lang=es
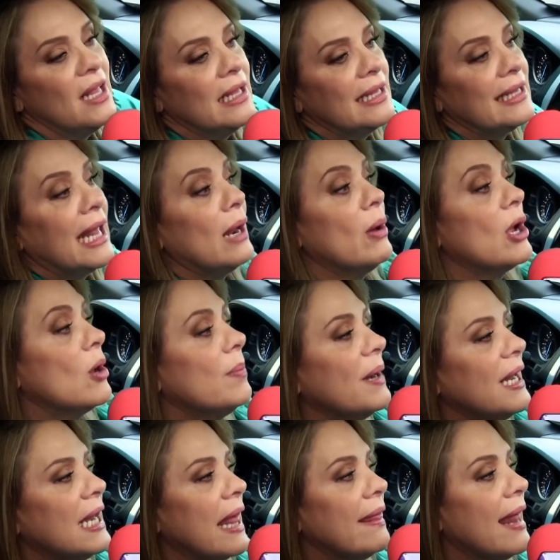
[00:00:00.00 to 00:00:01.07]
ya le voy a comprar
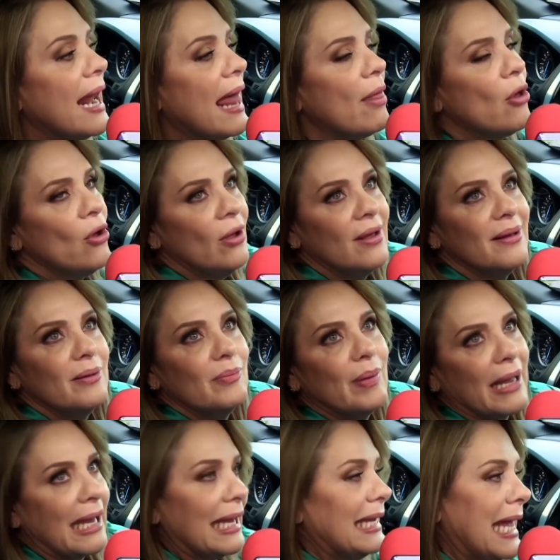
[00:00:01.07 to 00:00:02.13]
el la de al lado
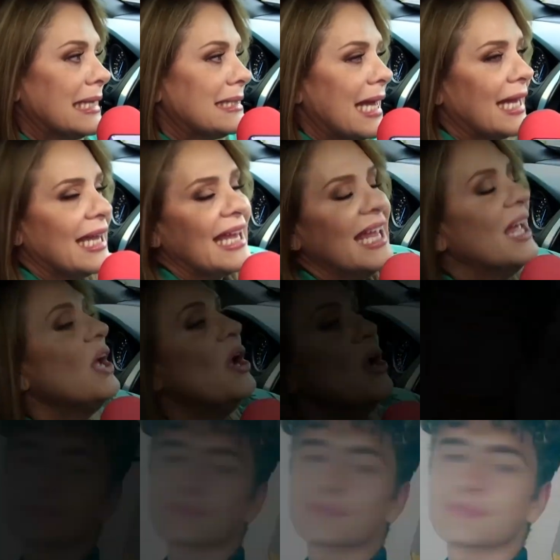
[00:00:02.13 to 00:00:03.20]
para que ya esté aquí.
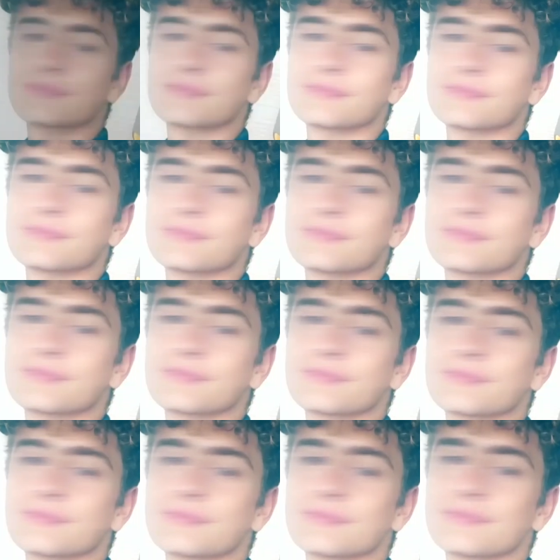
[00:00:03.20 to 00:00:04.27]
No, no sé.
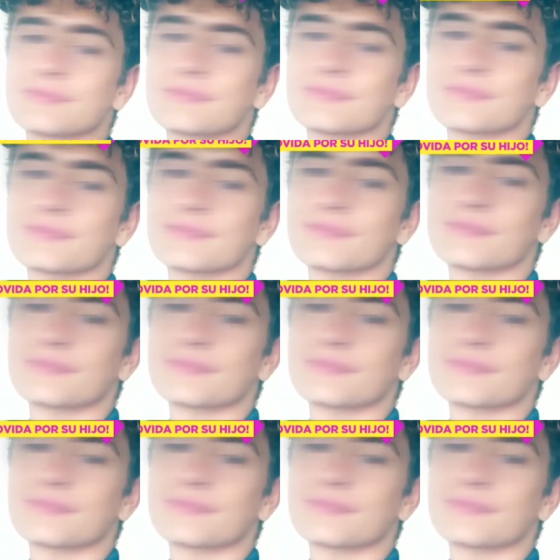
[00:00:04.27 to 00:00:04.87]
El chiste es que